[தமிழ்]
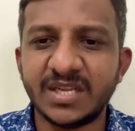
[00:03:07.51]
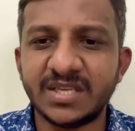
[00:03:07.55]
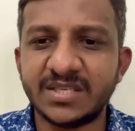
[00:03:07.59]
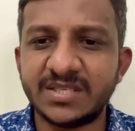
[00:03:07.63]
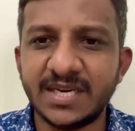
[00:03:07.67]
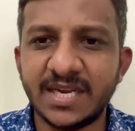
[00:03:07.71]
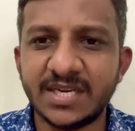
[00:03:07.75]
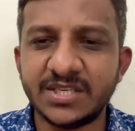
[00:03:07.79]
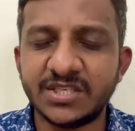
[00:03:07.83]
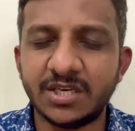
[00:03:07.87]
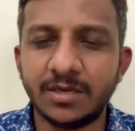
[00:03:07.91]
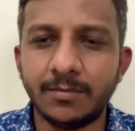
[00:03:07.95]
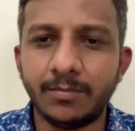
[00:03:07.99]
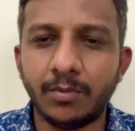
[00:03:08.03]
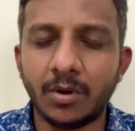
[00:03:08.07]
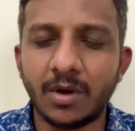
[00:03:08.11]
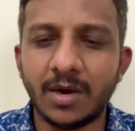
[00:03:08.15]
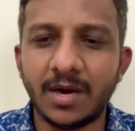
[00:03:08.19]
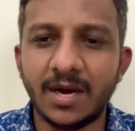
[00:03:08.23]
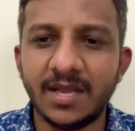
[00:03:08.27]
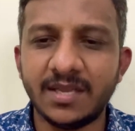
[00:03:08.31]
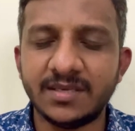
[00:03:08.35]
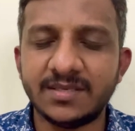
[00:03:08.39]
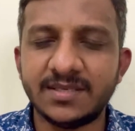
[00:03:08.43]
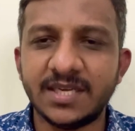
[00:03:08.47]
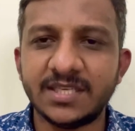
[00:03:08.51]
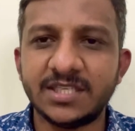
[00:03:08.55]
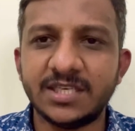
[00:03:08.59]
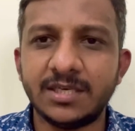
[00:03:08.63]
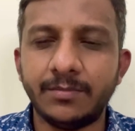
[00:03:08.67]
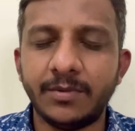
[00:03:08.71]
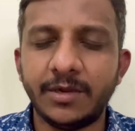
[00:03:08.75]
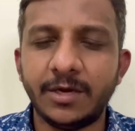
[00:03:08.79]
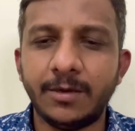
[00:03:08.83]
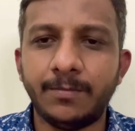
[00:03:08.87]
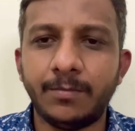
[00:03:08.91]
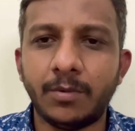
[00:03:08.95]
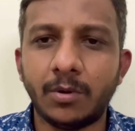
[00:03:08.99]
ஸ்டேஷனுக்கு போகிறாங்களே
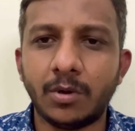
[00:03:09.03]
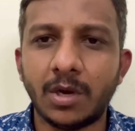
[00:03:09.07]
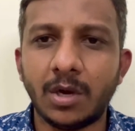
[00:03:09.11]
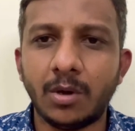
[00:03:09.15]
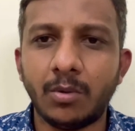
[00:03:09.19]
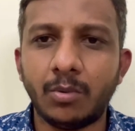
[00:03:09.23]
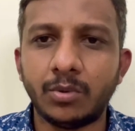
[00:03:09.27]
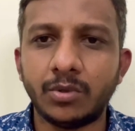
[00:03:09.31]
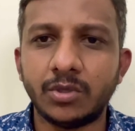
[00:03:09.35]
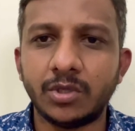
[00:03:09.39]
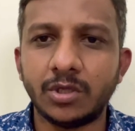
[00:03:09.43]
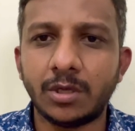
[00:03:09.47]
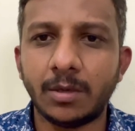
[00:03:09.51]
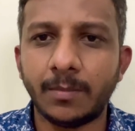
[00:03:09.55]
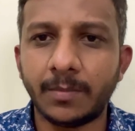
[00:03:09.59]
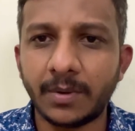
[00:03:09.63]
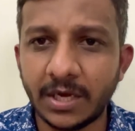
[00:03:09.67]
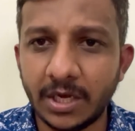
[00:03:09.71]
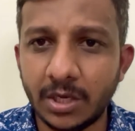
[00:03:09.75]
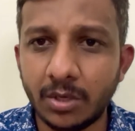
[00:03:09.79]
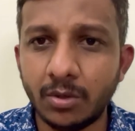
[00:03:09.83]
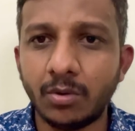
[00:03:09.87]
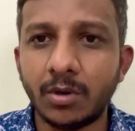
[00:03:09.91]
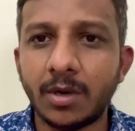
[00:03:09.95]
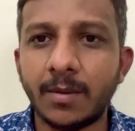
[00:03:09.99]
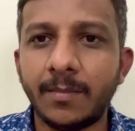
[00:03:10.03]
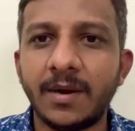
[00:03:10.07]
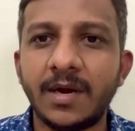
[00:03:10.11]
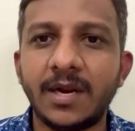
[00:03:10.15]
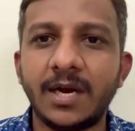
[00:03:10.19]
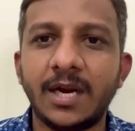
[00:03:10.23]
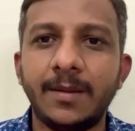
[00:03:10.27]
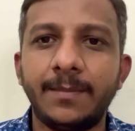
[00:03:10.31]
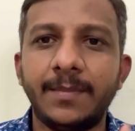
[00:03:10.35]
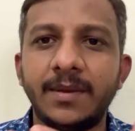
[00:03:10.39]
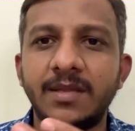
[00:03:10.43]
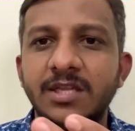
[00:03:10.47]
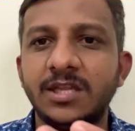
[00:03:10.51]
ஸ்டேஷனுக்கு போய் ரிப்போர்ட்லாம் கொடுத்ததுக்கப்புறம் இன்னும் நம்ம
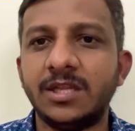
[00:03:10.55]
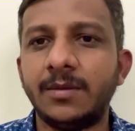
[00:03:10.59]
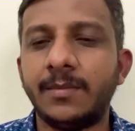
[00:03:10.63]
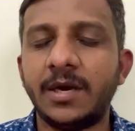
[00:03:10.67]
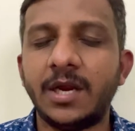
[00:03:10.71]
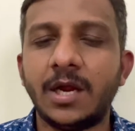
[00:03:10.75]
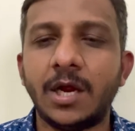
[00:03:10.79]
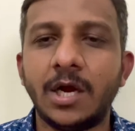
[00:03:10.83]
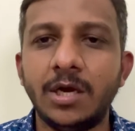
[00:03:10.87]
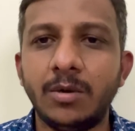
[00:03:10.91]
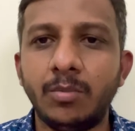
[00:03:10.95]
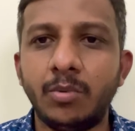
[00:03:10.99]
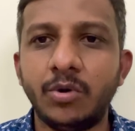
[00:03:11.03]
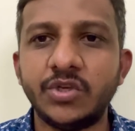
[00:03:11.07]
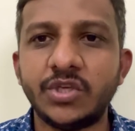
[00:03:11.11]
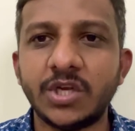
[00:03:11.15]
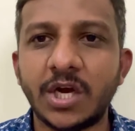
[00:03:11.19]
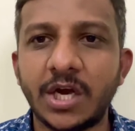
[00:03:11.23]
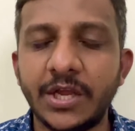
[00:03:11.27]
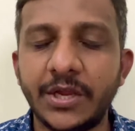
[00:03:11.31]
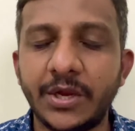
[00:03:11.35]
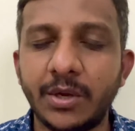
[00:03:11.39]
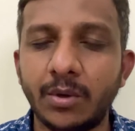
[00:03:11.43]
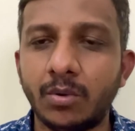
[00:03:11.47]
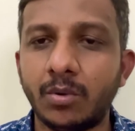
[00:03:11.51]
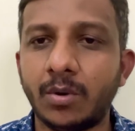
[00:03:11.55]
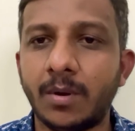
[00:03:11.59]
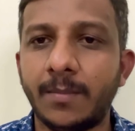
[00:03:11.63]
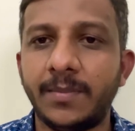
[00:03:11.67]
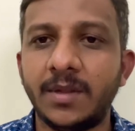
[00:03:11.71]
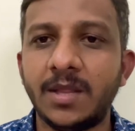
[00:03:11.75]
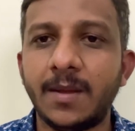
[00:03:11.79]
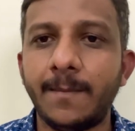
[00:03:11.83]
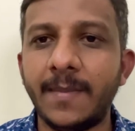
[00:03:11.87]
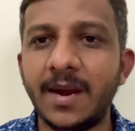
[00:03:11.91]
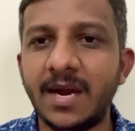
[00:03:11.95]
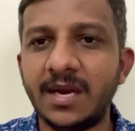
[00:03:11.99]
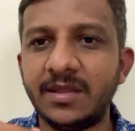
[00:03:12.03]
நிறைய பேர் இந்த மாதிரி கண்டுபிடிச்சி அடிக்கணும் அப்போ
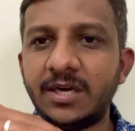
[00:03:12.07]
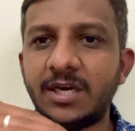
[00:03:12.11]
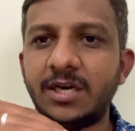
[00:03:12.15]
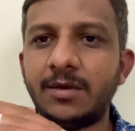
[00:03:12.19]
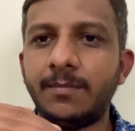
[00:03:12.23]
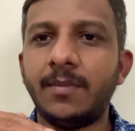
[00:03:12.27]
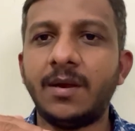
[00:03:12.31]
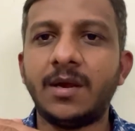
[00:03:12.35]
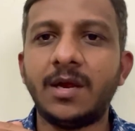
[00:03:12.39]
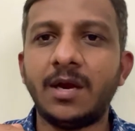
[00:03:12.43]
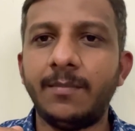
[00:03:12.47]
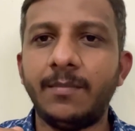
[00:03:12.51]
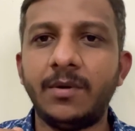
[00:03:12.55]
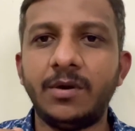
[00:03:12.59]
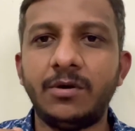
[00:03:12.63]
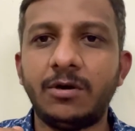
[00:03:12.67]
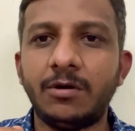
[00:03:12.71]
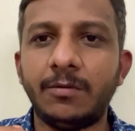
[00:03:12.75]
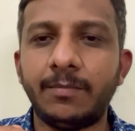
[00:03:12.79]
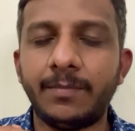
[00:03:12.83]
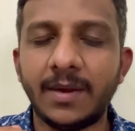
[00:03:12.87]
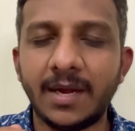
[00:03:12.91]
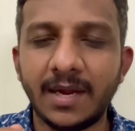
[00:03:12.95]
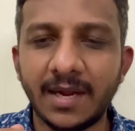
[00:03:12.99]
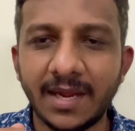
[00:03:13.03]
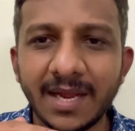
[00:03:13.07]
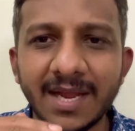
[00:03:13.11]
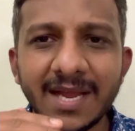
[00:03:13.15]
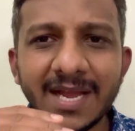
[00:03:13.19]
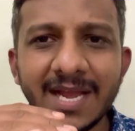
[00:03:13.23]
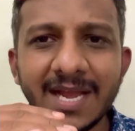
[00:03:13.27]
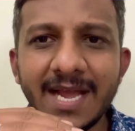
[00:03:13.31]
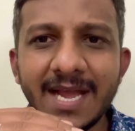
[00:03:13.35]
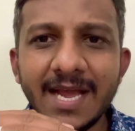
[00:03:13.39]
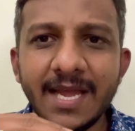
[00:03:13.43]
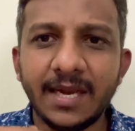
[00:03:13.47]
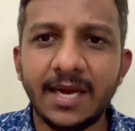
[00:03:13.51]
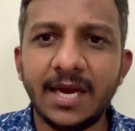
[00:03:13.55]
தான் மேல்திட்ட மக்கள் மட்டும் இருப்பாங்க
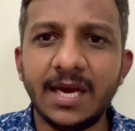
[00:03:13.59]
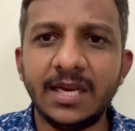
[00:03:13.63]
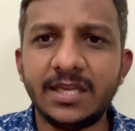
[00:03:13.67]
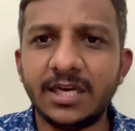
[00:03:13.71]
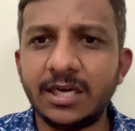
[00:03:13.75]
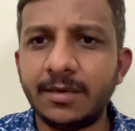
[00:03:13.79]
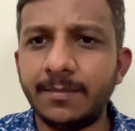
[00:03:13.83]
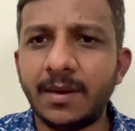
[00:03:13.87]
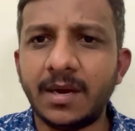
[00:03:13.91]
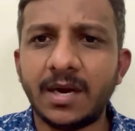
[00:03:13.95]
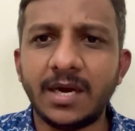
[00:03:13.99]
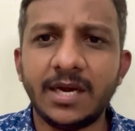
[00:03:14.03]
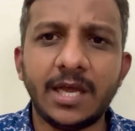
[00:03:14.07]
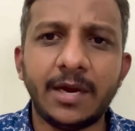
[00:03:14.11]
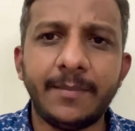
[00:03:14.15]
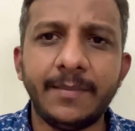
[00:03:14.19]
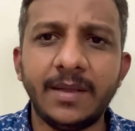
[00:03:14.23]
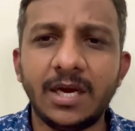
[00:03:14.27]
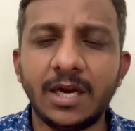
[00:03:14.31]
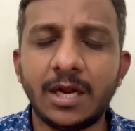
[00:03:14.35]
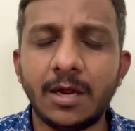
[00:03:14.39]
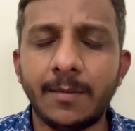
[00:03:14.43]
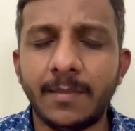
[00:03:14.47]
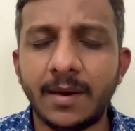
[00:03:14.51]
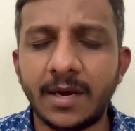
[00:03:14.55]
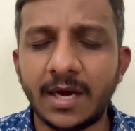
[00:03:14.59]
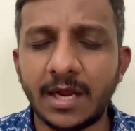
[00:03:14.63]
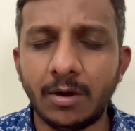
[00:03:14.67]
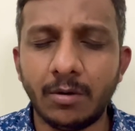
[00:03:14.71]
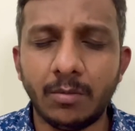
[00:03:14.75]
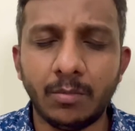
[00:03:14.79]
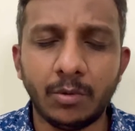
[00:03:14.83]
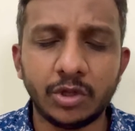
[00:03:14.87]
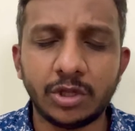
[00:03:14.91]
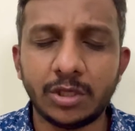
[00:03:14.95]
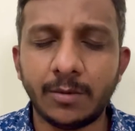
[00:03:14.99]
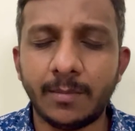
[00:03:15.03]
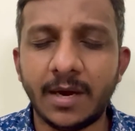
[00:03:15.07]
கீழ்த்திட்ட மக்கள் யாருமே இருக்க மாட்டாங்க
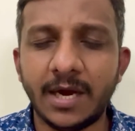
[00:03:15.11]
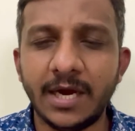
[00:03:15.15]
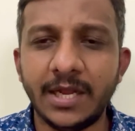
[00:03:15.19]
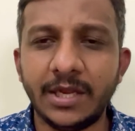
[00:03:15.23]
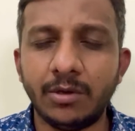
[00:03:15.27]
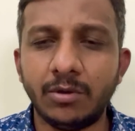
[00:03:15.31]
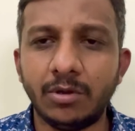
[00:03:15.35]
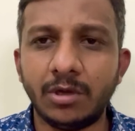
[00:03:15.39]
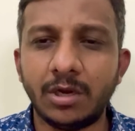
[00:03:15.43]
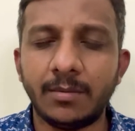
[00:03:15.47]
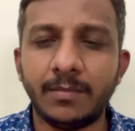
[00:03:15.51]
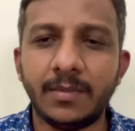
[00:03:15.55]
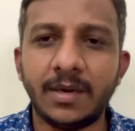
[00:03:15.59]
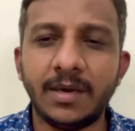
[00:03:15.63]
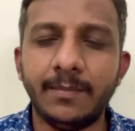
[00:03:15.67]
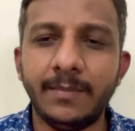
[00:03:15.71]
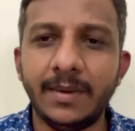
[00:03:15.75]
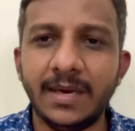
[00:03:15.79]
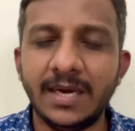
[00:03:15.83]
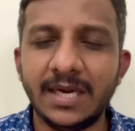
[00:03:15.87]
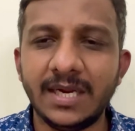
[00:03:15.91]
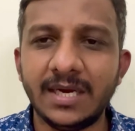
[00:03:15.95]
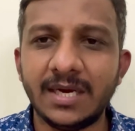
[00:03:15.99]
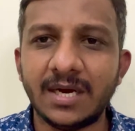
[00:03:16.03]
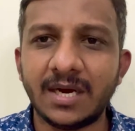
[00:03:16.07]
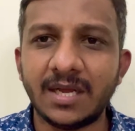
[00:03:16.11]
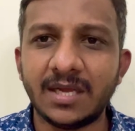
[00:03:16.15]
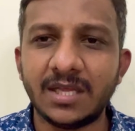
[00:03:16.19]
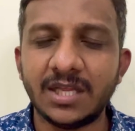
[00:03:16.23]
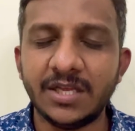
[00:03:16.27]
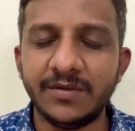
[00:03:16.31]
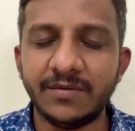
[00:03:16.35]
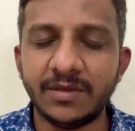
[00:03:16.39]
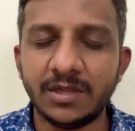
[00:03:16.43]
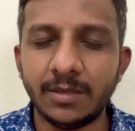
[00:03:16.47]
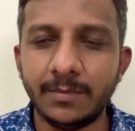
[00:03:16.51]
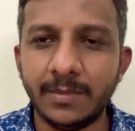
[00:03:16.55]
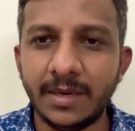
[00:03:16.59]
மொத்தமாக அடிக்கணுங்கிற மாதிரி மீட்டிங் நடக்குது
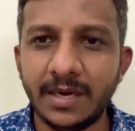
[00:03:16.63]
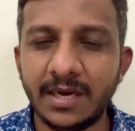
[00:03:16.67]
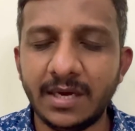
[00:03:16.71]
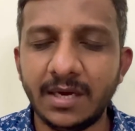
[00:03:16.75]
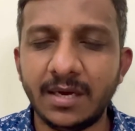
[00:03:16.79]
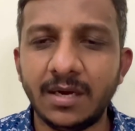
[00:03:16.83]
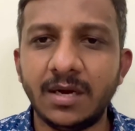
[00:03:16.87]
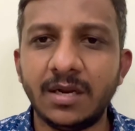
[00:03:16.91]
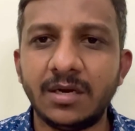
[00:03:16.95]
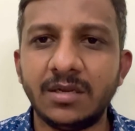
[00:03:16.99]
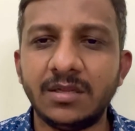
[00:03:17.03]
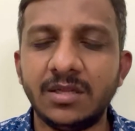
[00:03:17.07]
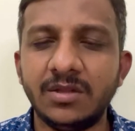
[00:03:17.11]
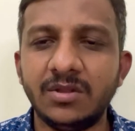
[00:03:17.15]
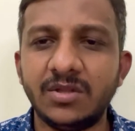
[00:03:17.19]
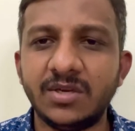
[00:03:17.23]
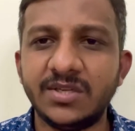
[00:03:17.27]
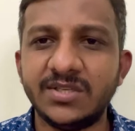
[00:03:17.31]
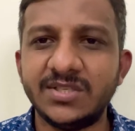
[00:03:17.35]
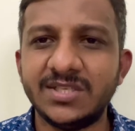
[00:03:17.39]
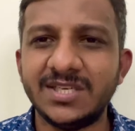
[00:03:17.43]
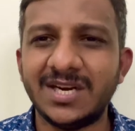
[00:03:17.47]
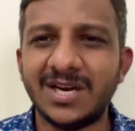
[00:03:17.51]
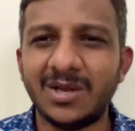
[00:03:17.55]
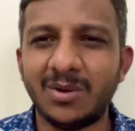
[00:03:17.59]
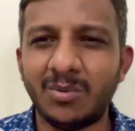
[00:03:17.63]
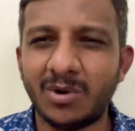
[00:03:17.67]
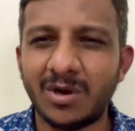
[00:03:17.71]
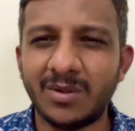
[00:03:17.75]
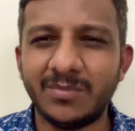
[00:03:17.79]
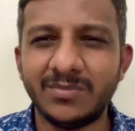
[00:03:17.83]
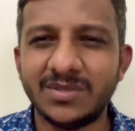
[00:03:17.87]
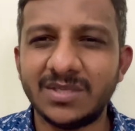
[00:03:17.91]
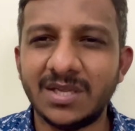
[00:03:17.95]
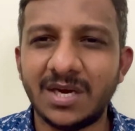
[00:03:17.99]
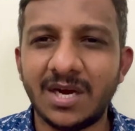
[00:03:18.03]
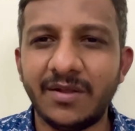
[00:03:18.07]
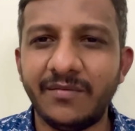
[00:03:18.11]
இவன் அந்த மீட்டிங்லேருந்து எந்திரிச்சு எனக்கு
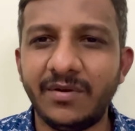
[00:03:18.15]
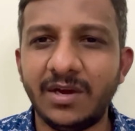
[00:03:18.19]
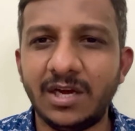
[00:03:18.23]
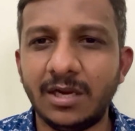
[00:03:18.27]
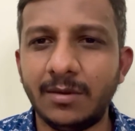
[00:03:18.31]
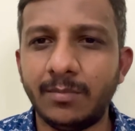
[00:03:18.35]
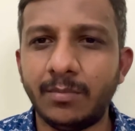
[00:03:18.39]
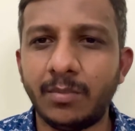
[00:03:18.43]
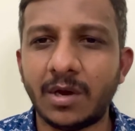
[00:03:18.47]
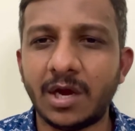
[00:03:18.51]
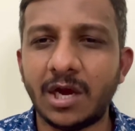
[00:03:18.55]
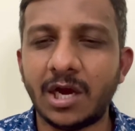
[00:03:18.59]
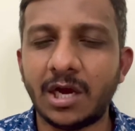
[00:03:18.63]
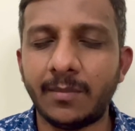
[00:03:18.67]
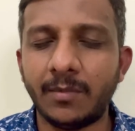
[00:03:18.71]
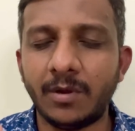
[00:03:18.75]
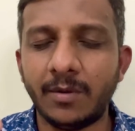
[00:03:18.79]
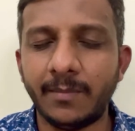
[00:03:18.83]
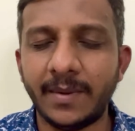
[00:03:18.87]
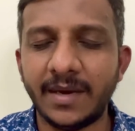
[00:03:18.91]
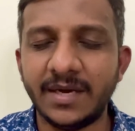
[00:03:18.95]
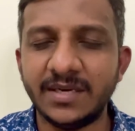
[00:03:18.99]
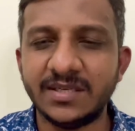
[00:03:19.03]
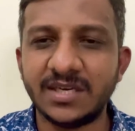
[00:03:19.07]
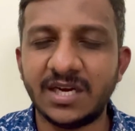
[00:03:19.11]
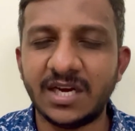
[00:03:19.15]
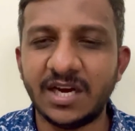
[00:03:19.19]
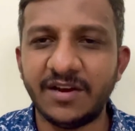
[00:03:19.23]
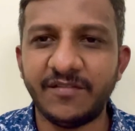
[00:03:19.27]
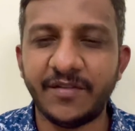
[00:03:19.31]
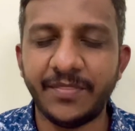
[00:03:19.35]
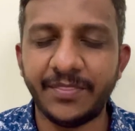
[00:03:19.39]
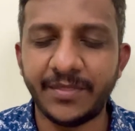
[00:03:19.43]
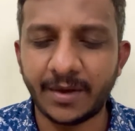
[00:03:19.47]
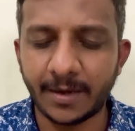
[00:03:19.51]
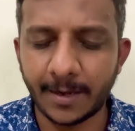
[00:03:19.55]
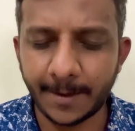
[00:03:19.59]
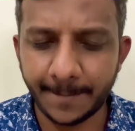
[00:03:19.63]
உடம்பு செல்ல வீட்டுக்கு போகிறன்ற மாதிரி மைண்ட் செட்லேயே
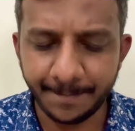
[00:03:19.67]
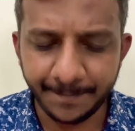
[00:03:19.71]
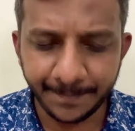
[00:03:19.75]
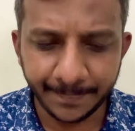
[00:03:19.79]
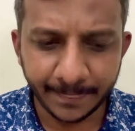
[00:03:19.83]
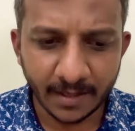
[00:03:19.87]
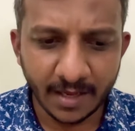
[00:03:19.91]
வந்துடுறான்